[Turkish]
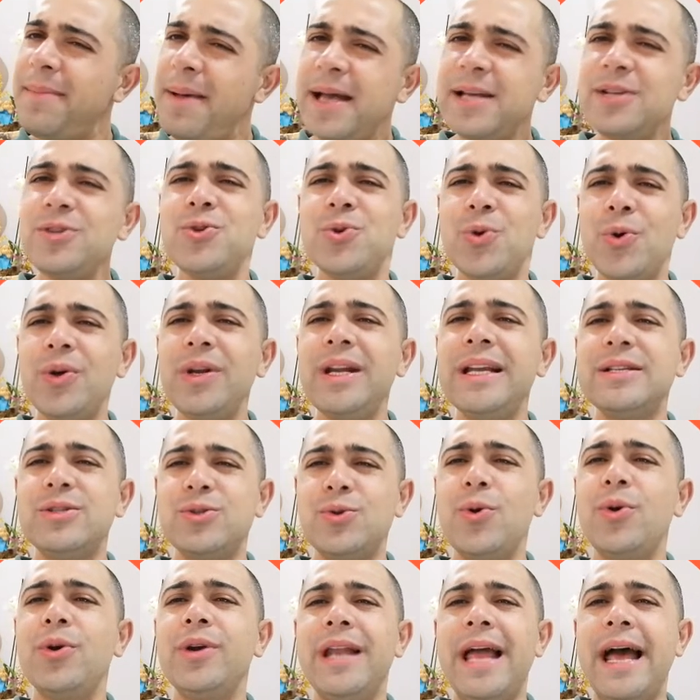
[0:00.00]
ya ben şöyle
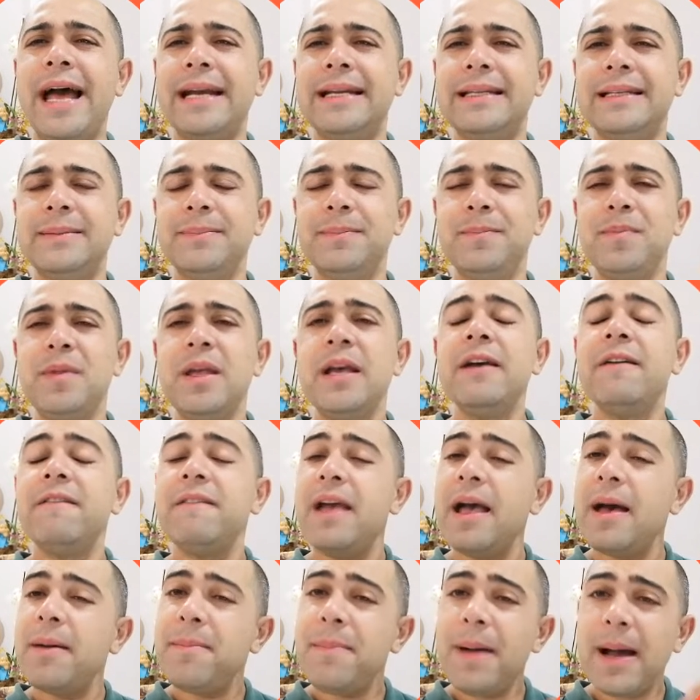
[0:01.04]
söylerdim
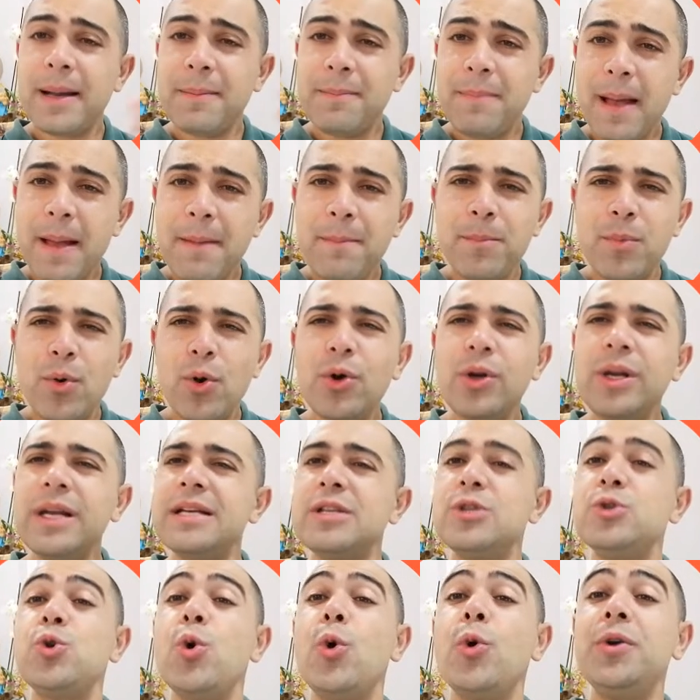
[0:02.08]
veya bak ben
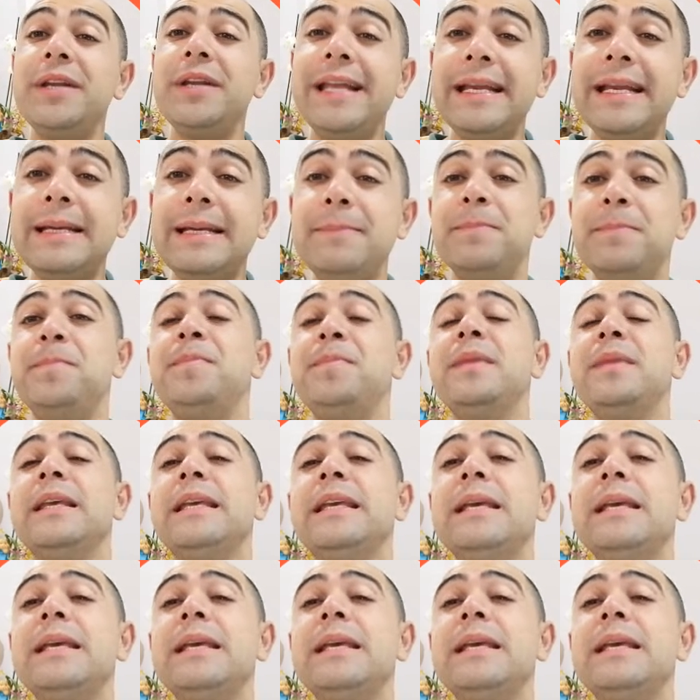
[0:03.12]
böyle söylerim